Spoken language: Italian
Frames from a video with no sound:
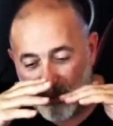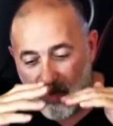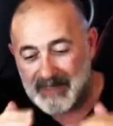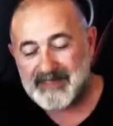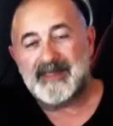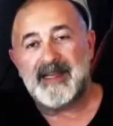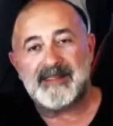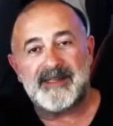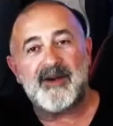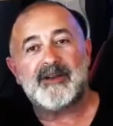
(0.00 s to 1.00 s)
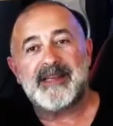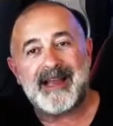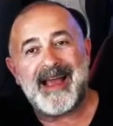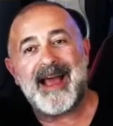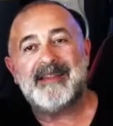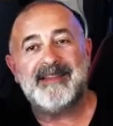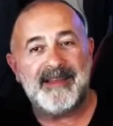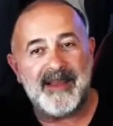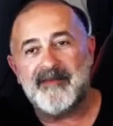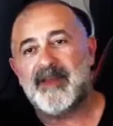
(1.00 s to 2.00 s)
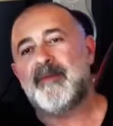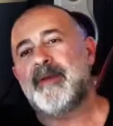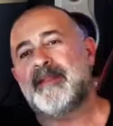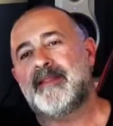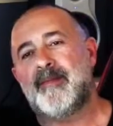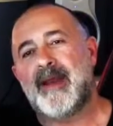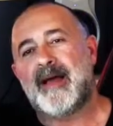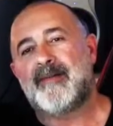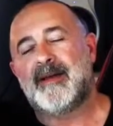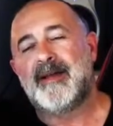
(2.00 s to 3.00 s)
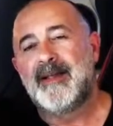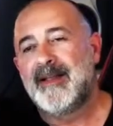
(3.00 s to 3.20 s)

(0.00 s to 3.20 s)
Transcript: qualsiasi cosa canti è veramente brava.